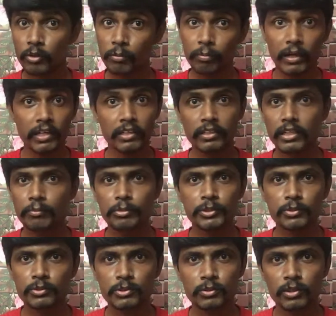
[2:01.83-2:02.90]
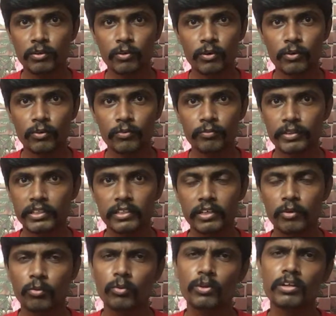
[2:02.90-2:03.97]
ஒரு பன்னெண்டு எபிசோட்ஸ் கூட வரும்
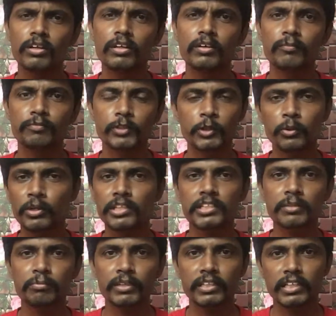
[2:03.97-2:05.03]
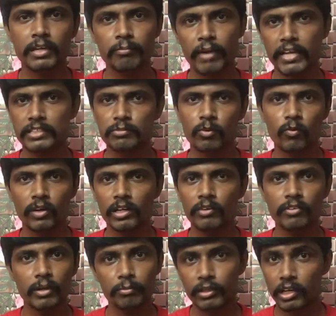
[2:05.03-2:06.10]
பார்த்திங்கன்னா ஒரு டியூரேஷன் பார்த்திங்கன்னா மேக்ஸிமம் ஒன்
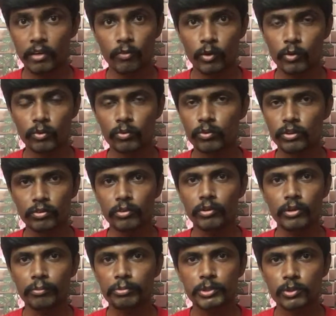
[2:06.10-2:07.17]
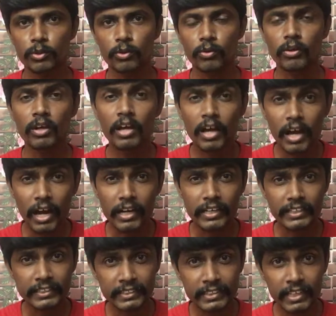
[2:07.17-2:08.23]
ஹவர் அப்படிலாம் வரும் ஒரு ஒரு எபிசோடும் ஆனால்
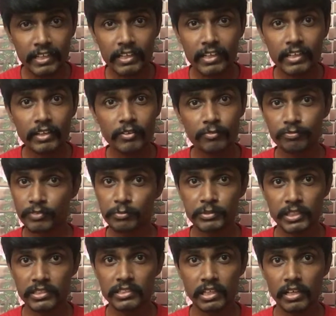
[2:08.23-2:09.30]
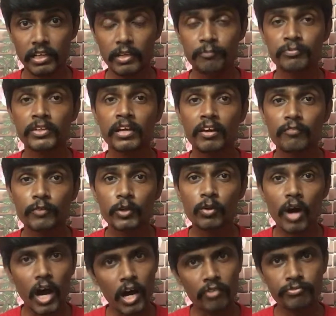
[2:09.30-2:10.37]
இந்த வெப்சீரிஸில்
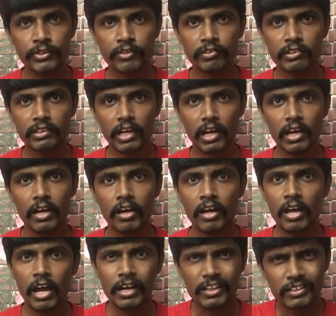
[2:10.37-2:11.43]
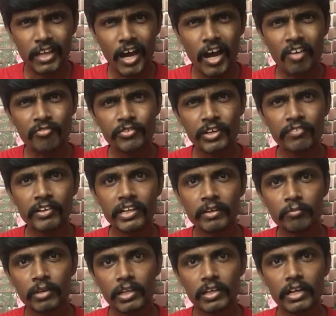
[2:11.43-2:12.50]
வெறும் ஆஃப் அன் ஹவர் தான் ஆனால் அந்த ஆஃப் அன் ஹவரே
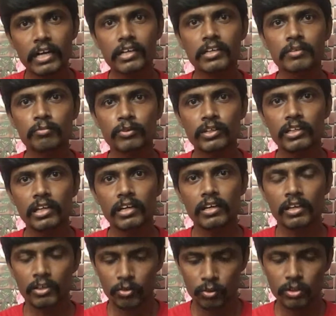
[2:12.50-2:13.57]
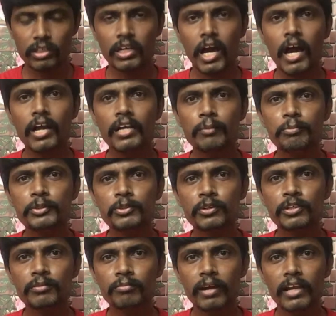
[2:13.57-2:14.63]
நம்மளால் கடக்க முடியல ஒரு நாலு
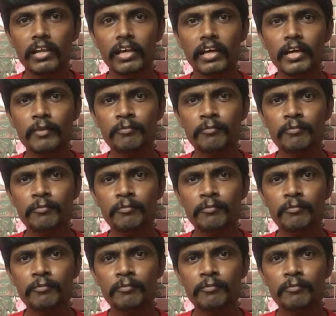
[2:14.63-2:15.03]
எபிசோடுக்கு மேலே